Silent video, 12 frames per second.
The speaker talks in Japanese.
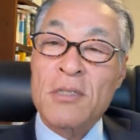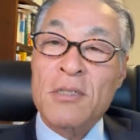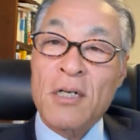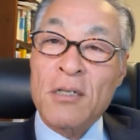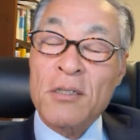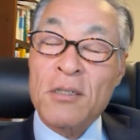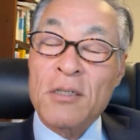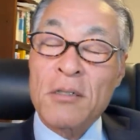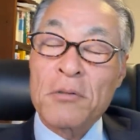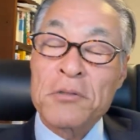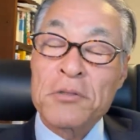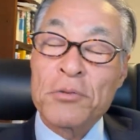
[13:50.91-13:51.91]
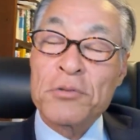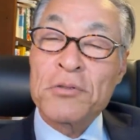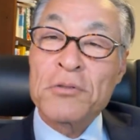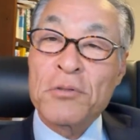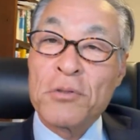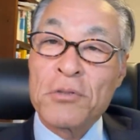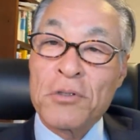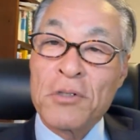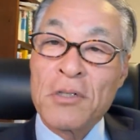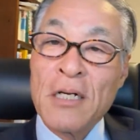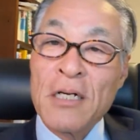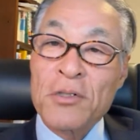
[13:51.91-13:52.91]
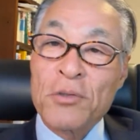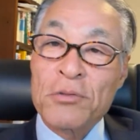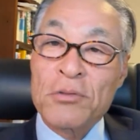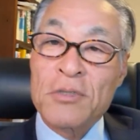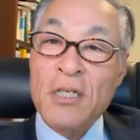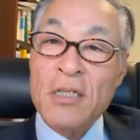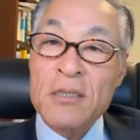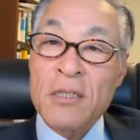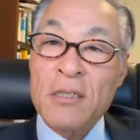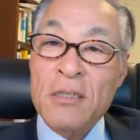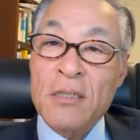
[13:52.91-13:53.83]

けたあの小中高の全然